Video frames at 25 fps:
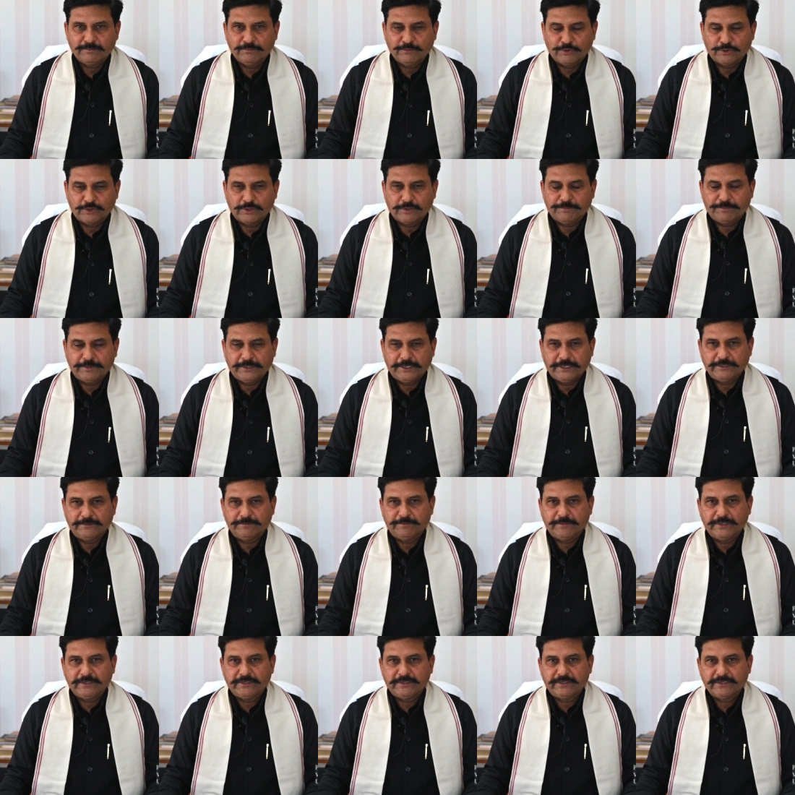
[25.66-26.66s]
बोर्ड ऑफ
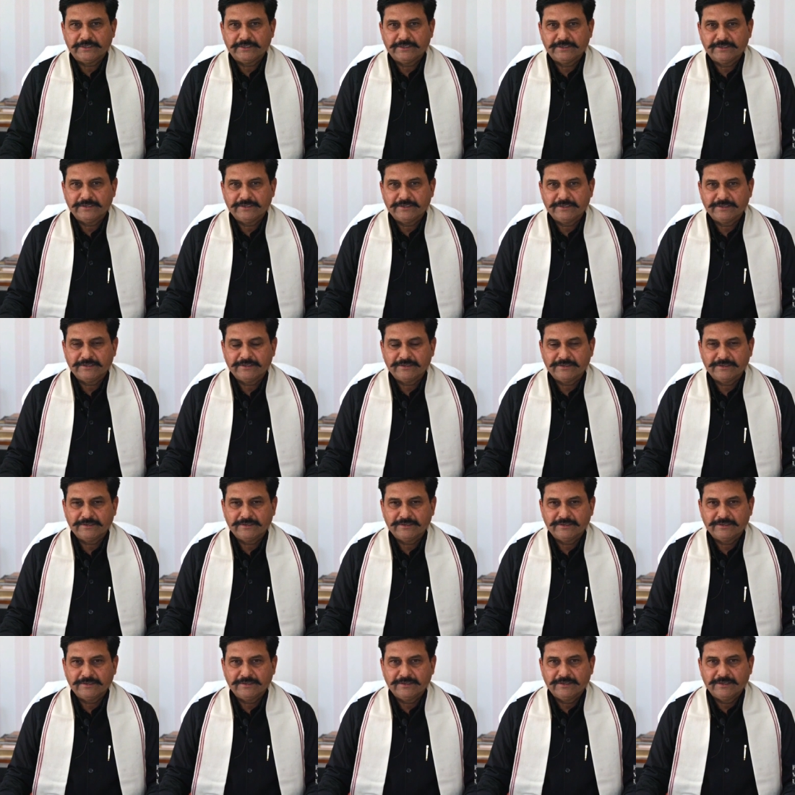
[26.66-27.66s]
मैनेजमेंट
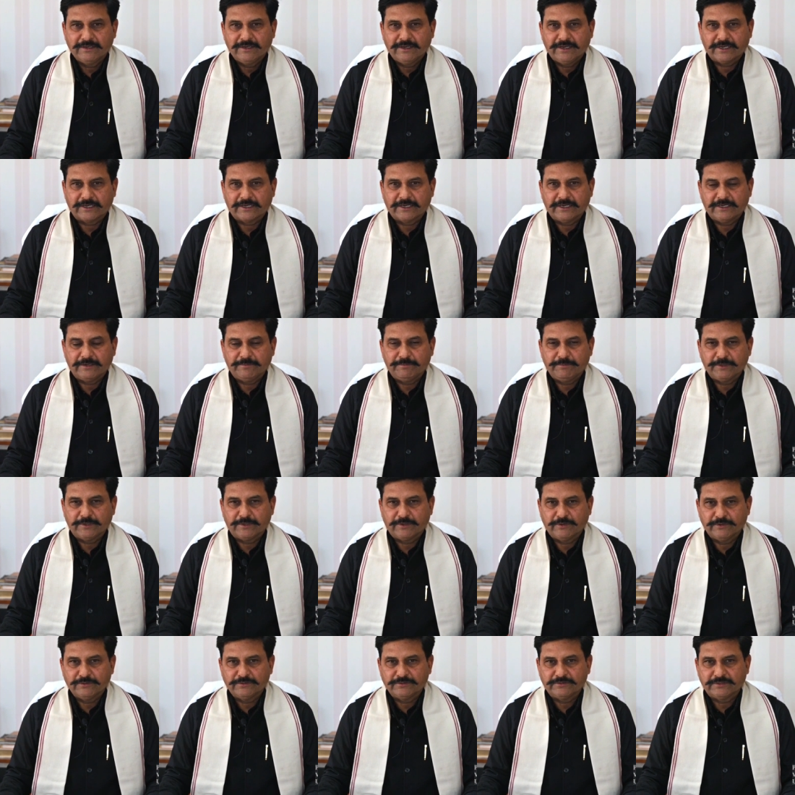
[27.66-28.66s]

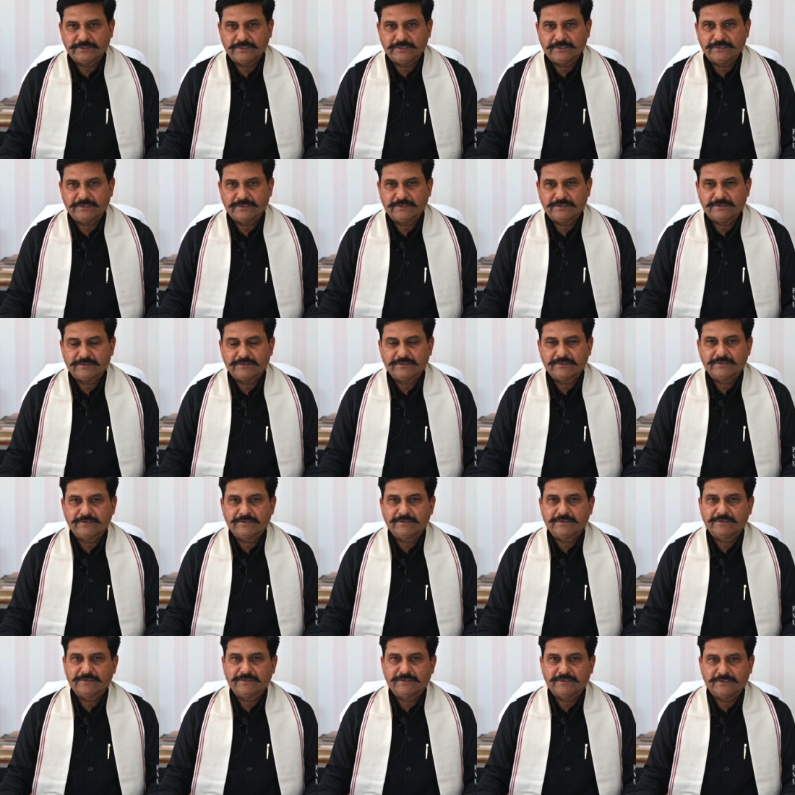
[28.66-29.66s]
एकेडमिक काउंसिल
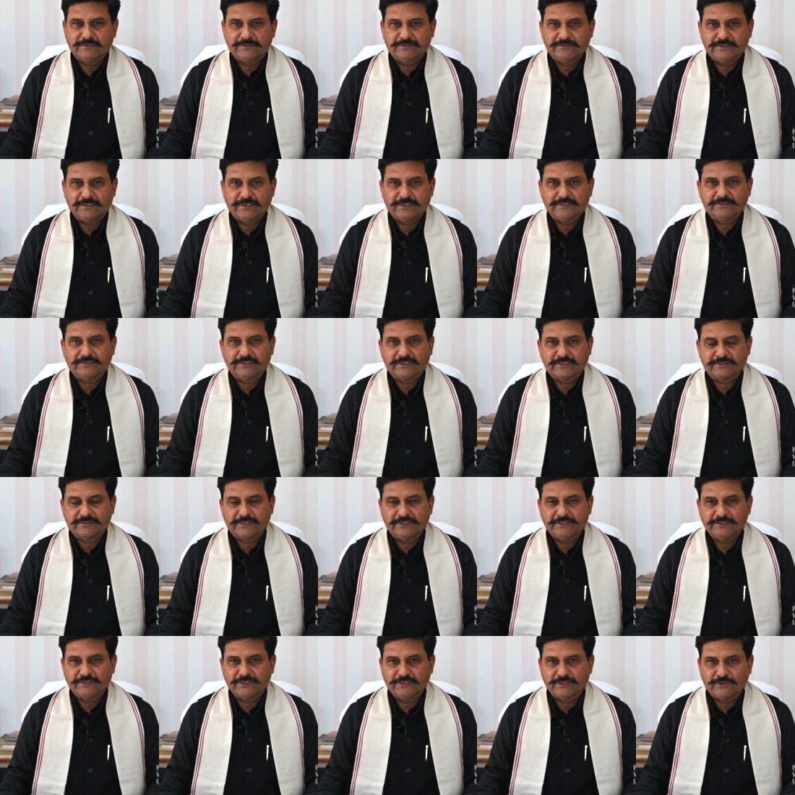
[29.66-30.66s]
रिसर्च
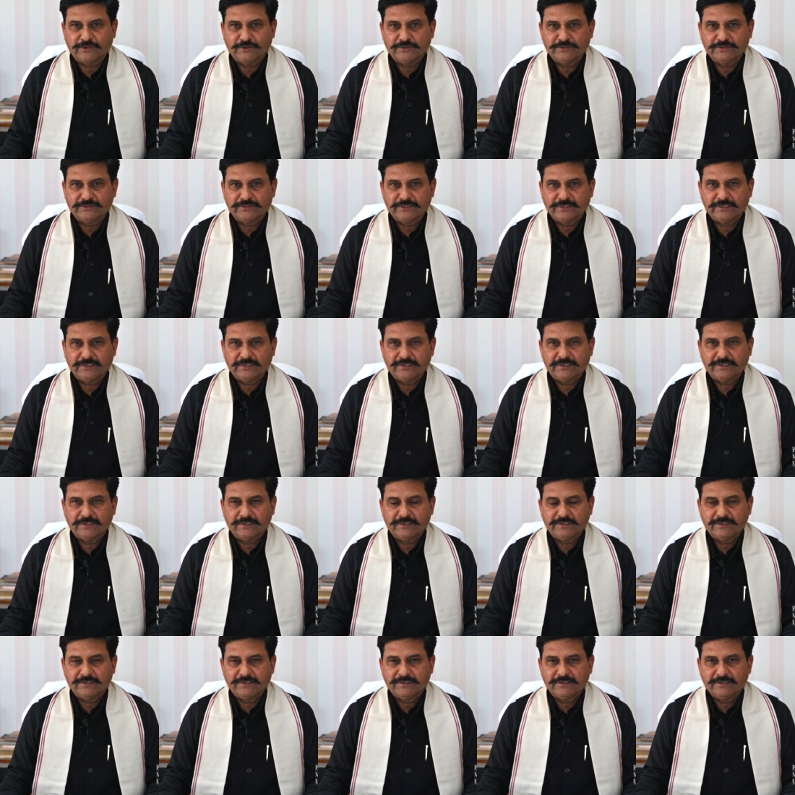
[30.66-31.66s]
एक्सटेंशन काउंसिल
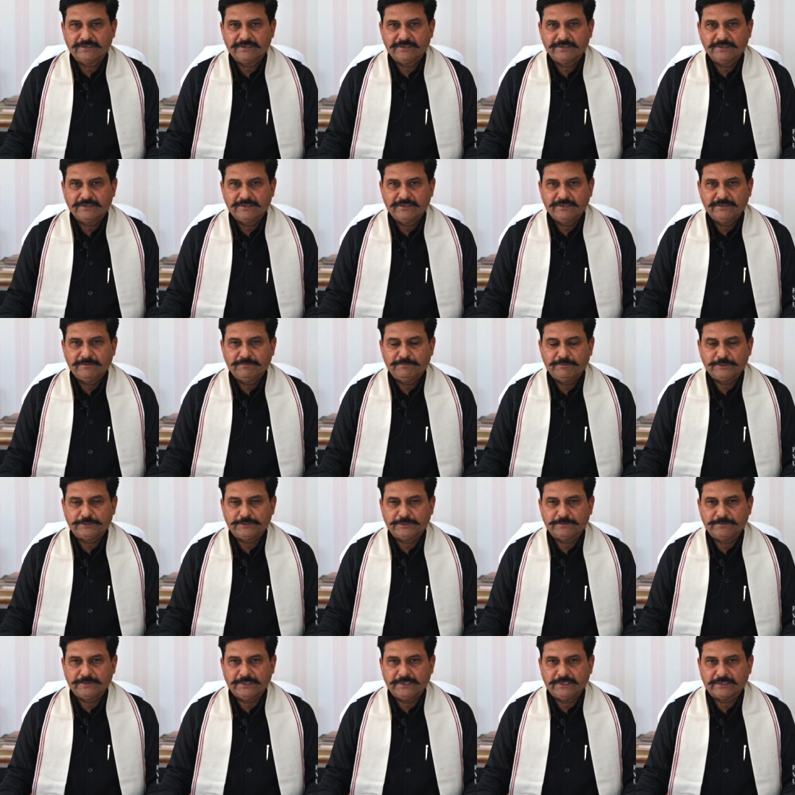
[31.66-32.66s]

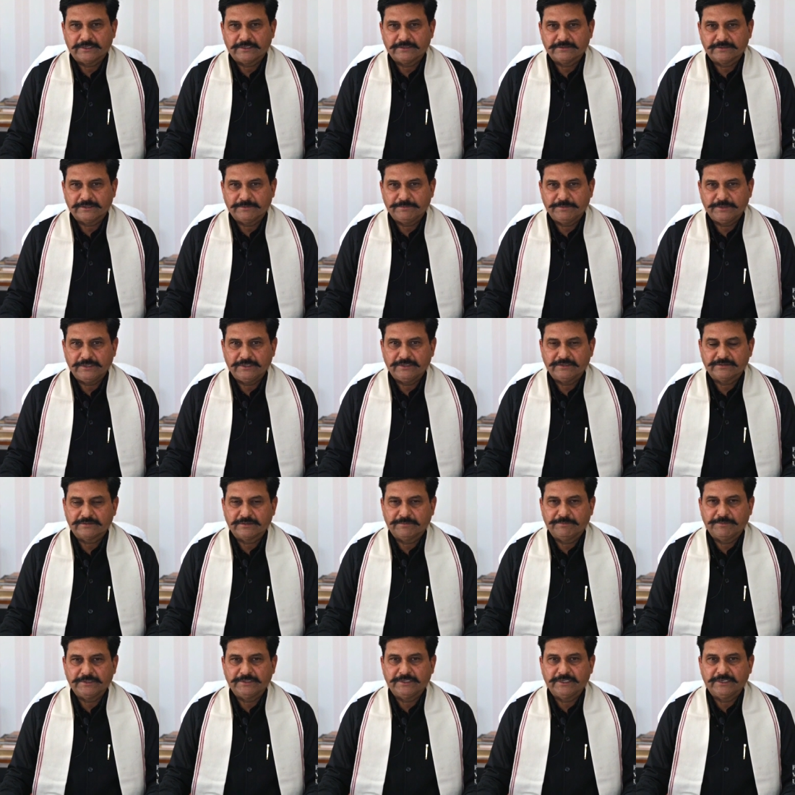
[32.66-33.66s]
विश्वविद्यालय के सभी
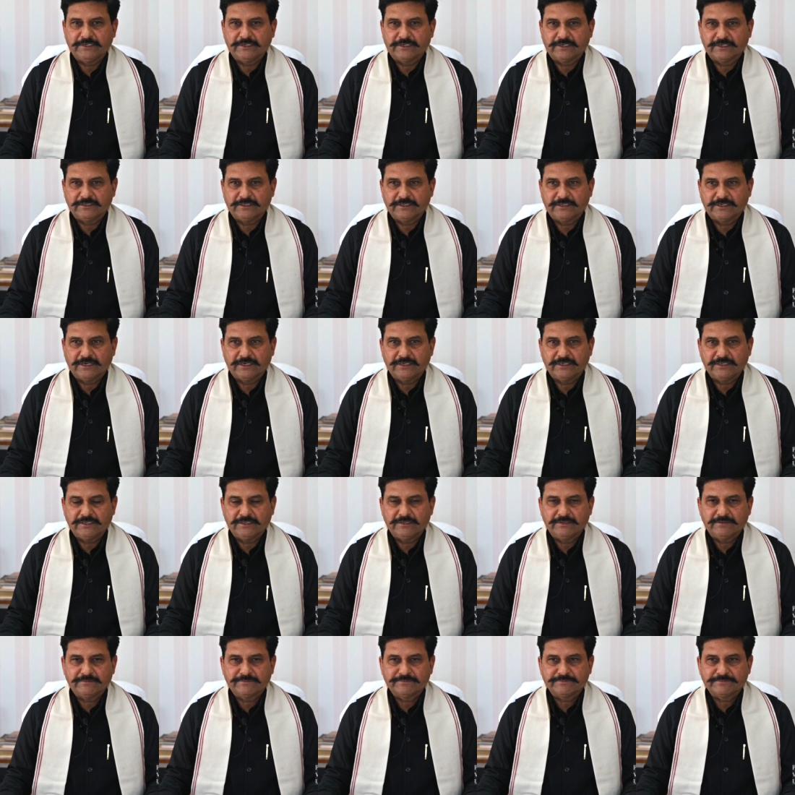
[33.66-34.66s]
संवैधानिक अधिकारी